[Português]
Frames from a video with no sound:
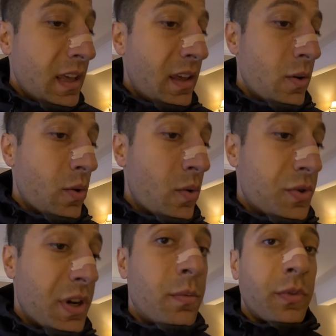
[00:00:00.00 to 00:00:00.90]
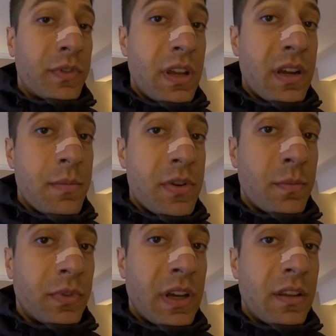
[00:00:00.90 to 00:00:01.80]
Eu já almocei, acabei de
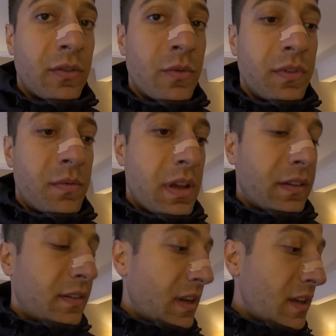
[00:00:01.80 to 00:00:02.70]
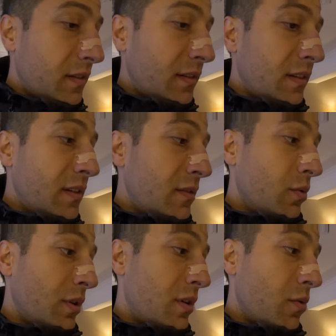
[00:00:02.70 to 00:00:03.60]
almoçar das duas e meia às três
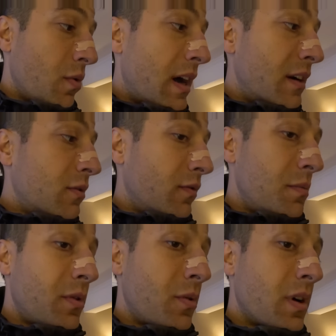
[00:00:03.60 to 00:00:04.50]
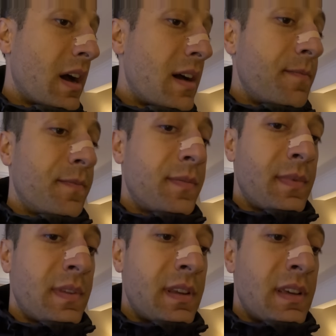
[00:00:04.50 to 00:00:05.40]
tô aqui no quarto, vou me trocar
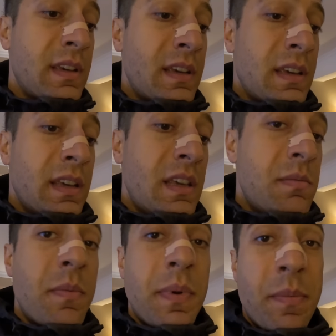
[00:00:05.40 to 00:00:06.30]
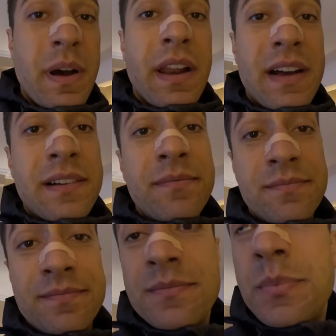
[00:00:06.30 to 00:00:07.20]
e me preparar,
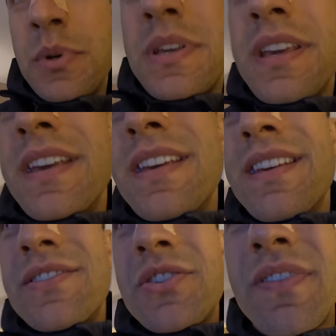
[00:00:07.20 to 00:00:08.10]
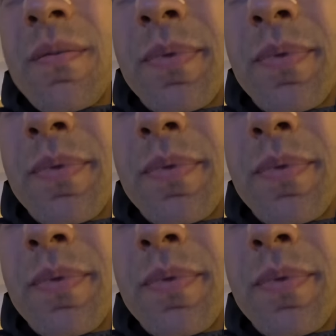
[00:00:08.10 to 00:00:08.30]
porque a gente vai